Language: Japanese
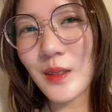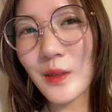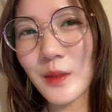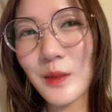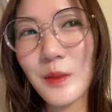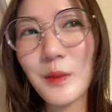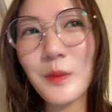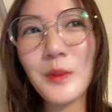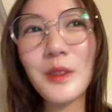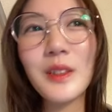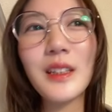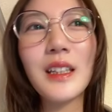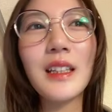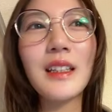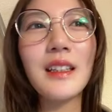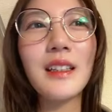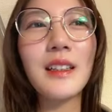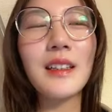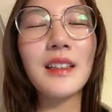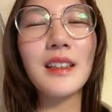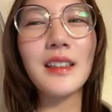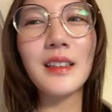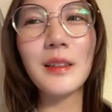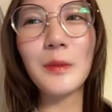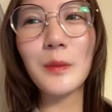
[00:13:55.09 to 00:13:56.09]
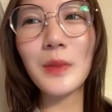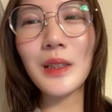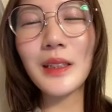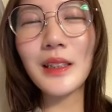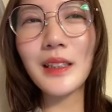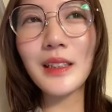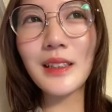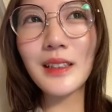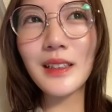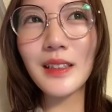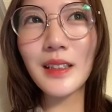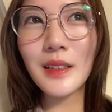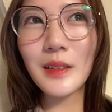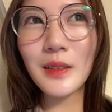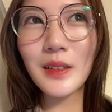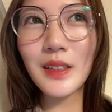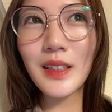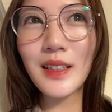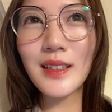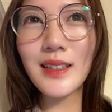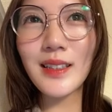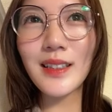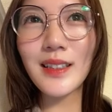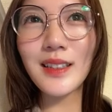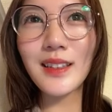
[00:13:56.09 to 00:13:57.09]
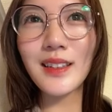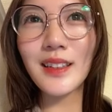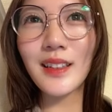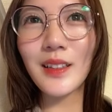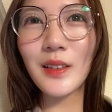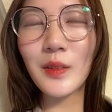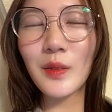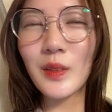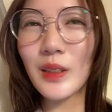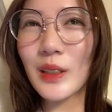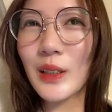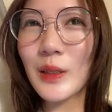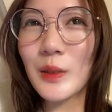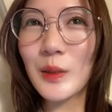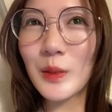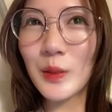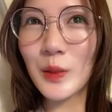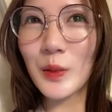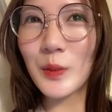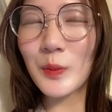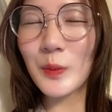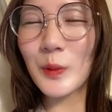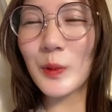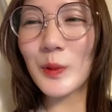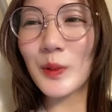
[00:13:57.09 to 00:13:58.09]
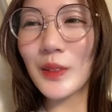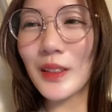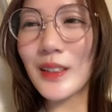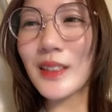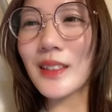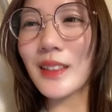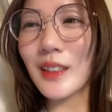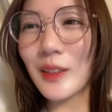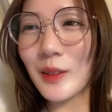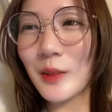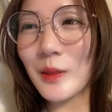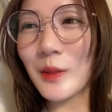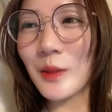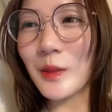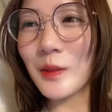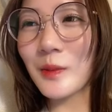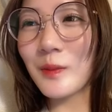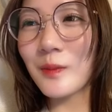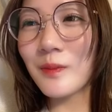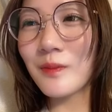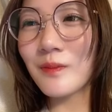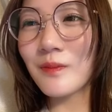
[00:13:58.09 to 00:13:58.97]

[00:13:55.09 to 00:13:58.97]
そう舞台見に来てくださったらわかると思うんですけど